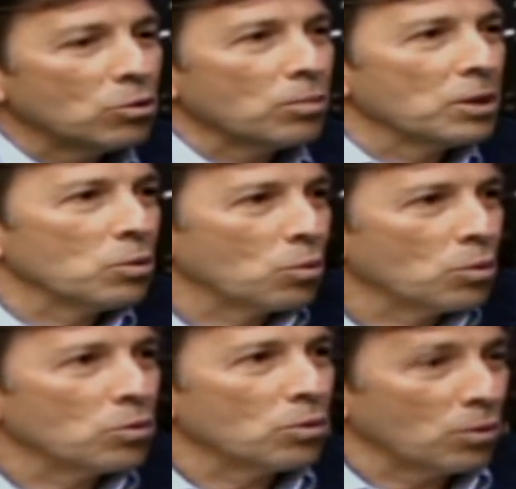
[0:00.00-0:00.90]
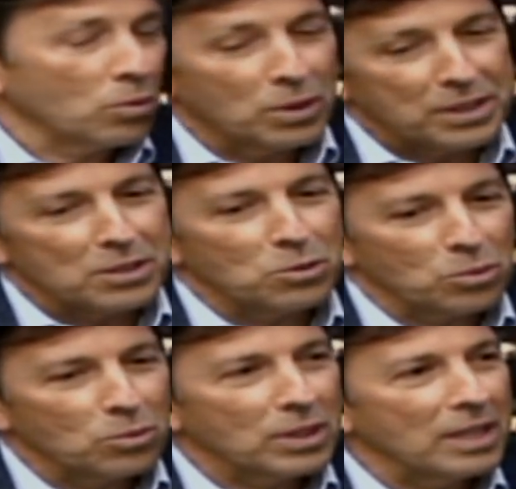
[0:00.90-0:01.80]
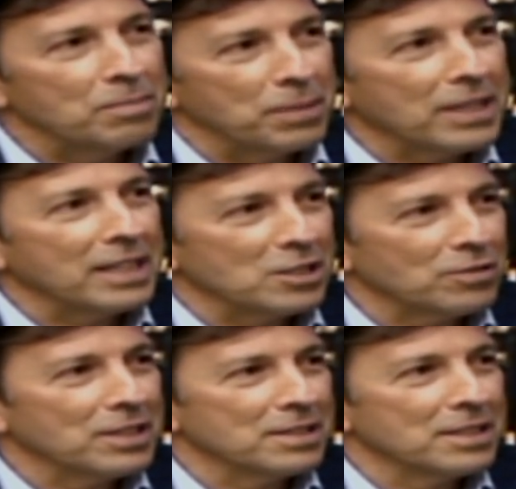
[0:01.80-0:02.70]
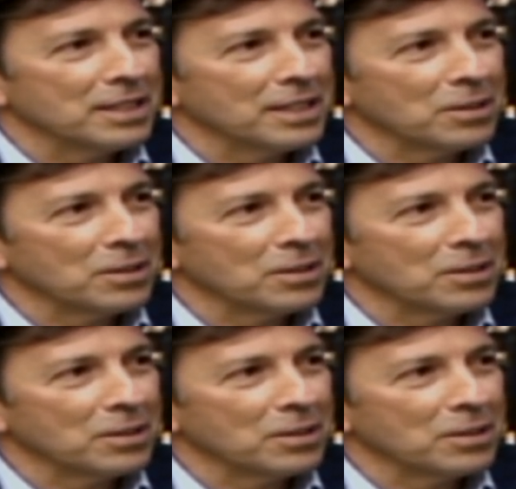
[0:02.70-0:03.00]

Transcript: e tomando conta de tudo que ele pretende fazer. Né?